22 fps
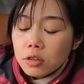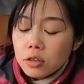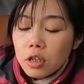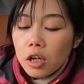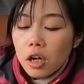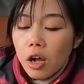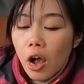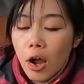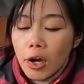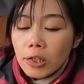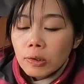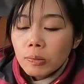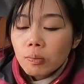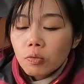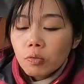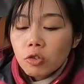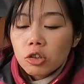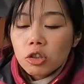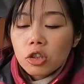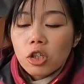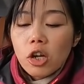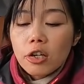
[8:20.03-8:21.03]
真的，
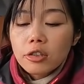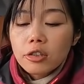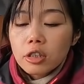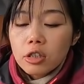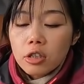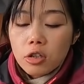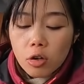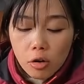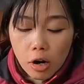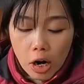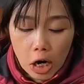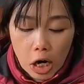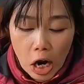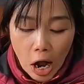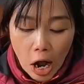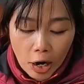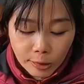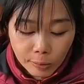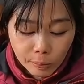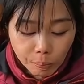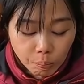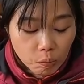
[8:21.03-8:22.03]
直接吃有点辣，
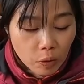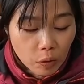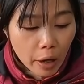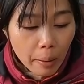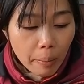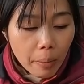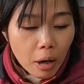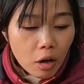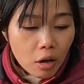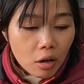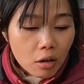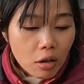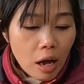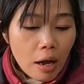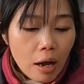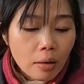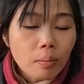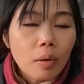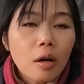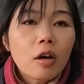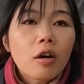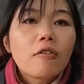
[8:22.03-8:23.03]
泡点
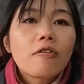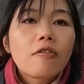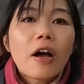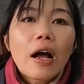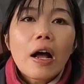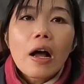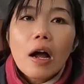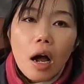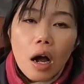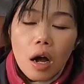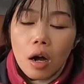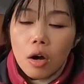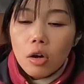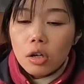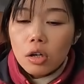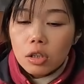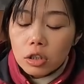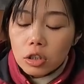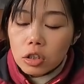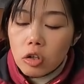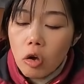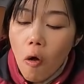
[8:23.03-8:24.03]
汤，泡点饭，刚好
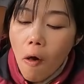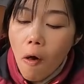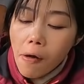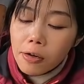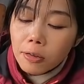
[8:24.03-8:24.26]
合适。